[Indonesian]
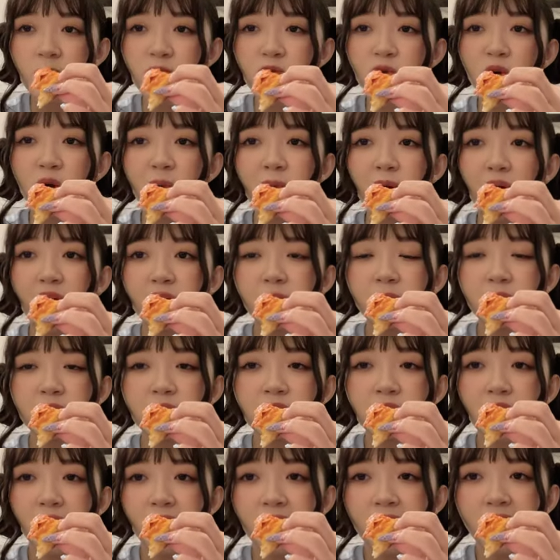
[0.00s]
suka banget
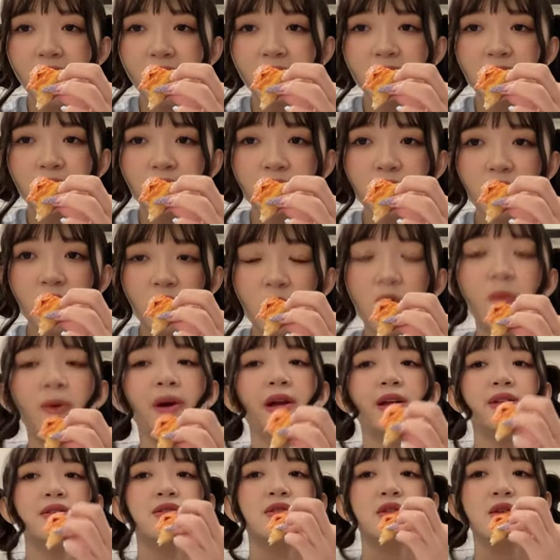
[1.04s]
pizza ya dia
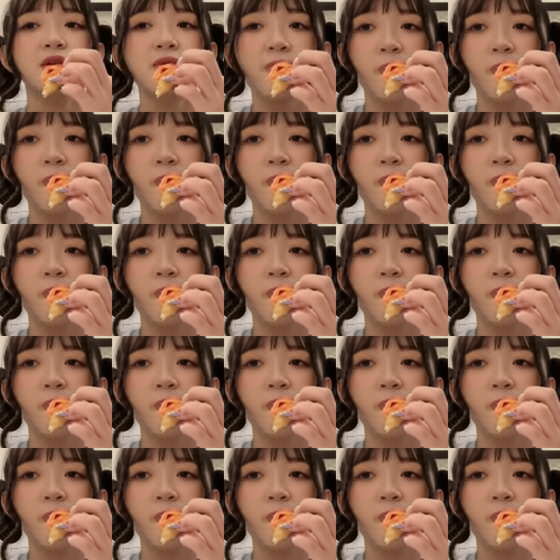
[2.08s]
lumayan sih